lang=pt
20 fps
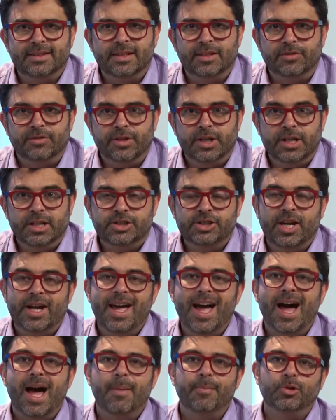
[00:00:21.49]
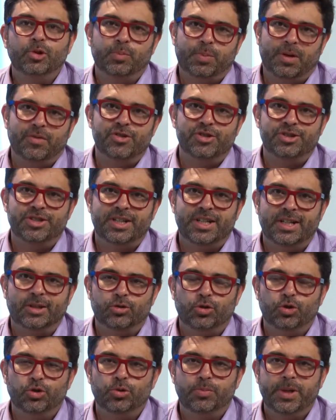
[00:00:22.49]
TV. Já é hábito para você, né?
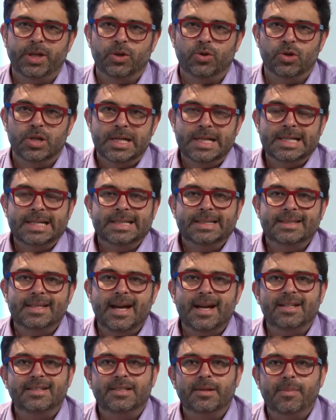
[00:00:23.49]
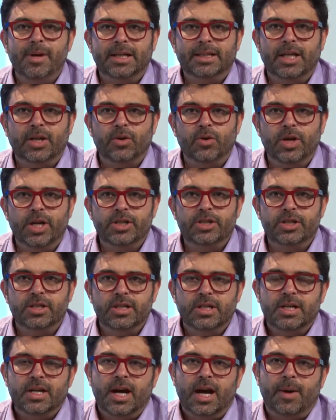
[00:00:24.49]
Todo domingo, 10 e meia da
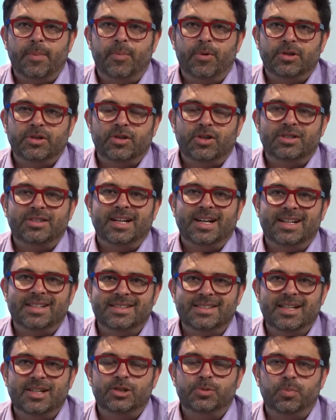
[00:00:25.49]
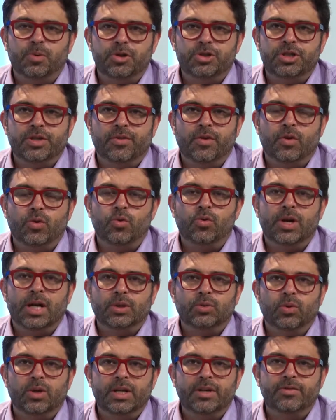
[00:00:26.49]
noite, após a nossa resenha esportiva com o
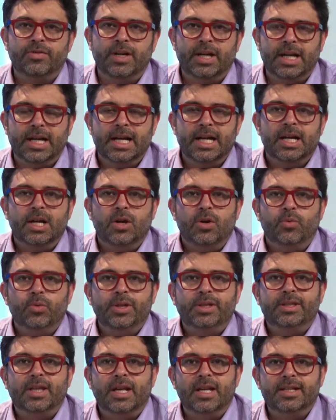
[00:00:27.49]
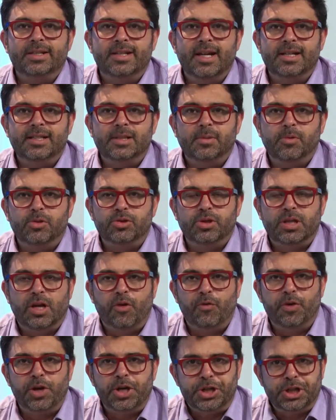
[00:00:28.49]
Cadu Oliveira, o Inteligência
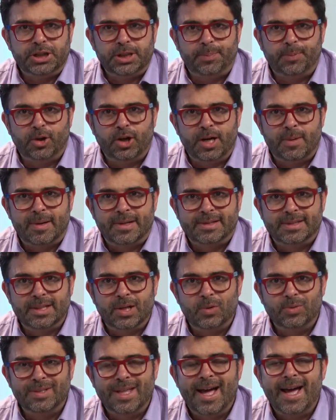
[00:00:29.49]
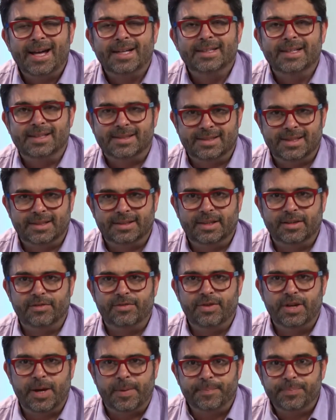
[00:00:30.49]
Emocional fechando a programação da RDC
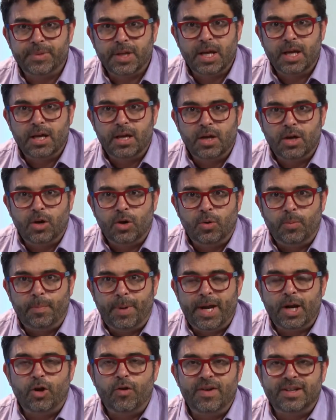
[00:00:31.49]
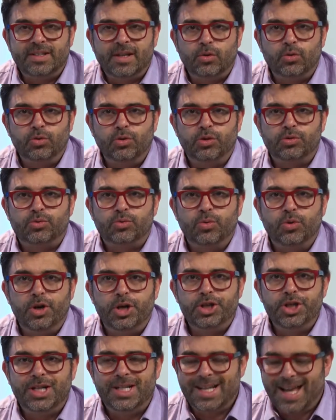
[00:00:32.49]
TV. Para conversar conosco
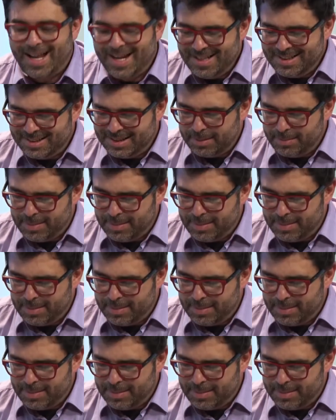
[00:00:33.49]
hoje, Clarissa